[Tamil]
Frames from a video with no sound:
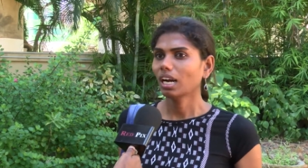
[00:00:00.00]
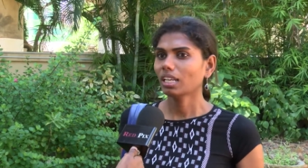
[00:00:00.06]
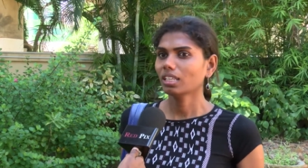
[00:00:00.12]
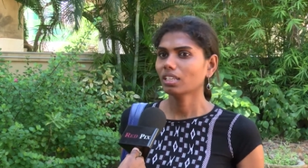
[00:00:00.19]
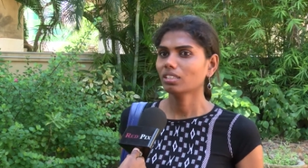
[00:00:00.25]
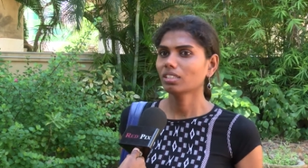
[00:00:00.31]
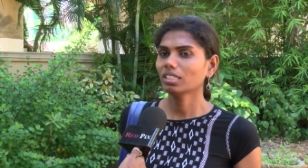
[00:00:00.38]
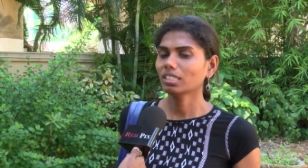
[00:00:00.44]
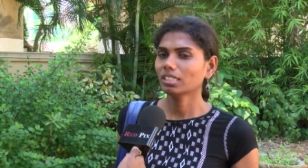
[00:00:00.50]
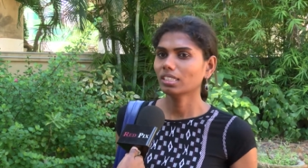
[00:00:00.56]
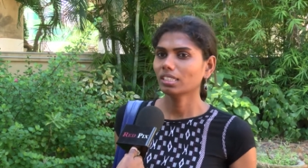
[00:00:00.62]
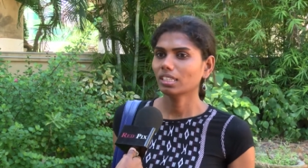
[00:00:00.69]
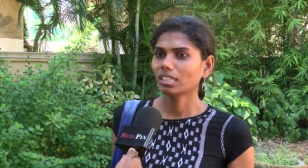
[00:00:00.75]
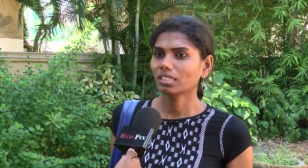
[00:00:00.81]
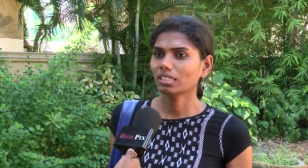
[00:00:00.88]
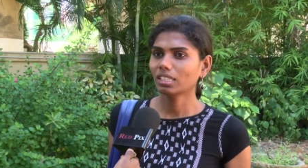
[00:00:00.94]
அதாவது
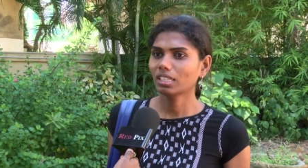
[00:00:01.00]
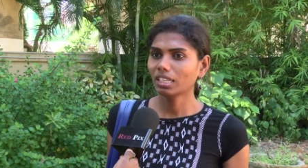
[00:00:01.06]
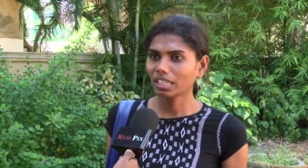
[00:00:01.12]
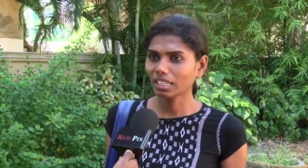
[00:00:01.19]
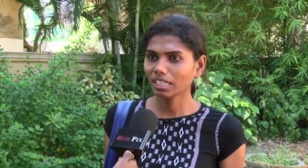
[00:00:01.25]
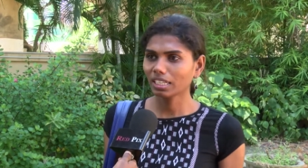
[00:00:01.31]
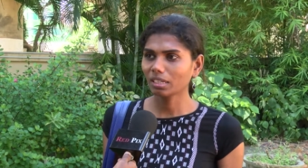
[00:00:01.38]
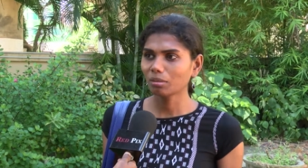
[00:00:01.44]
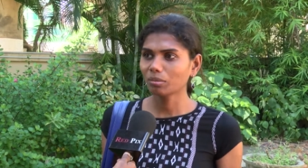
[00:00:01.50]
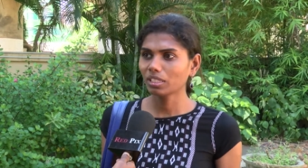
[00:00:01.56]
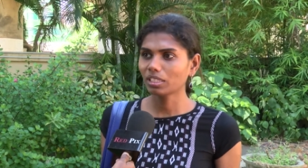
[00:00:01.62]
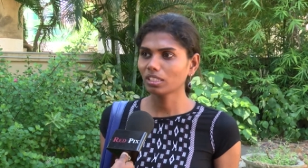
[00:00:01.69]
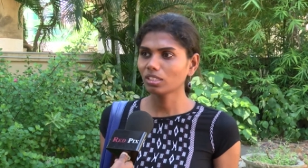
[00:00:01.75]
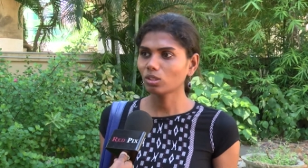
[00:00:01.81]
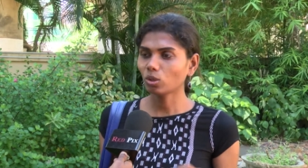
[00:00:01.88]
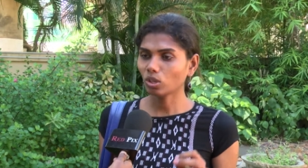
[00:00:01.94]
திருநங்கைகள்
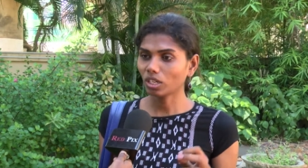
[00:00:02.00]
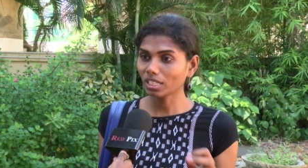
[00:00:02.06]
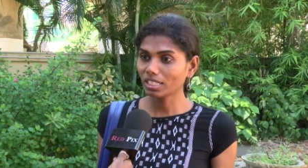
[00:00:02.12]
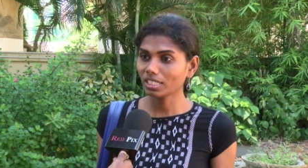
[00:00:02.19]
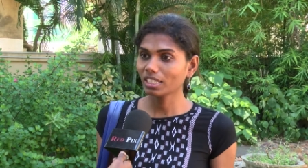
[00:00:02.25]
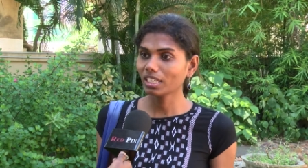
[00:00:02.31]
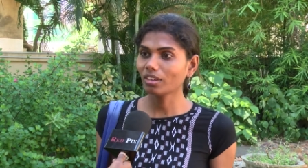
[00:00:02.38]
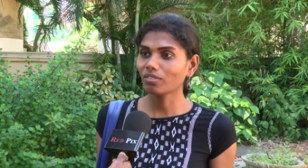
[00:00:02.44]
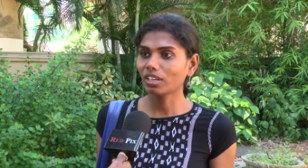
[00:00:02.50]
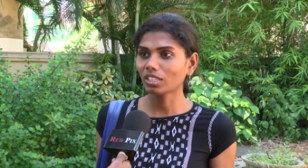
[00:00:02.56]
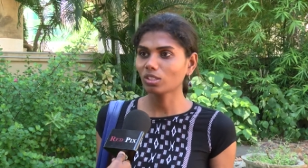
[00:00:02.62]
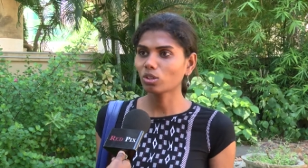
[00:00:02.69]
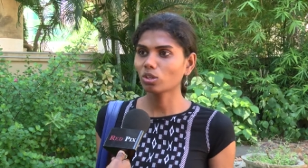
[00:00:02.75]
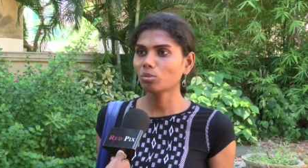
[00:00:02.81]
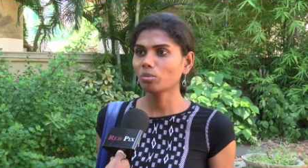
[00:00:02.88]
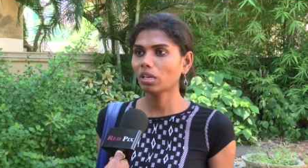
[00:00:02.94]
மீது தொடர்ச்சியாக
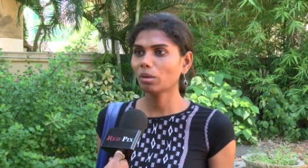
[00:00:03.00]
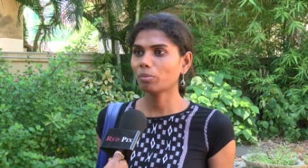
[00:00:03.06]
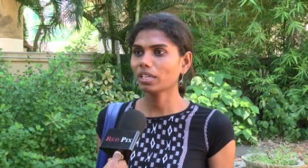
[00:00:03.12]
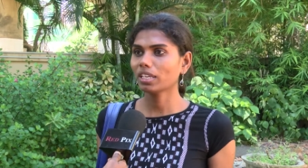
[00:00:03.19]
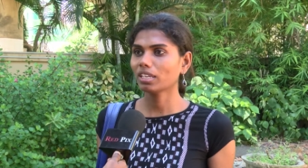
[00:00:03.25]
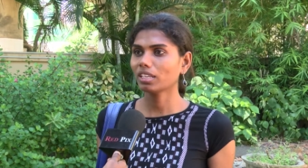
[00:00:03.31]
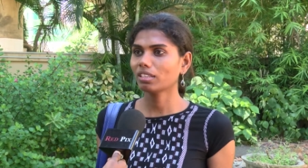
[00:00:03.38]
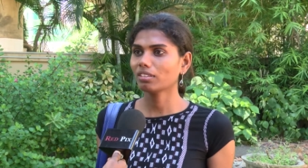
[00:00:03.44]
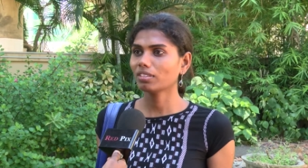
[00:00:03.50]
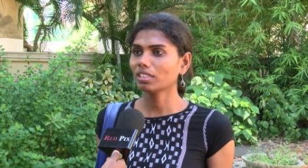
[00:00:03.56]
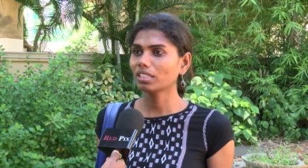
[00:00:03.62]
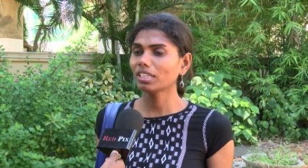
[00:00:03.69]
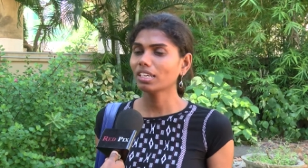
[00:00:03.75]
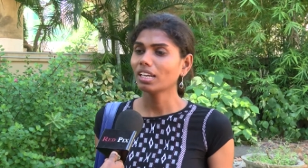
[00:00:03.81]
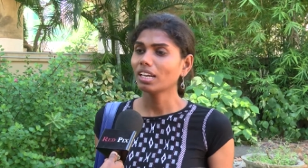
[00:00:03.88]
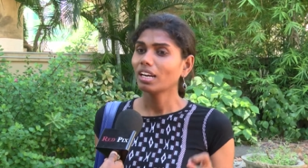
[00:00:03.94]
வன்கொடுமை அப்படிங்கிறது வந்து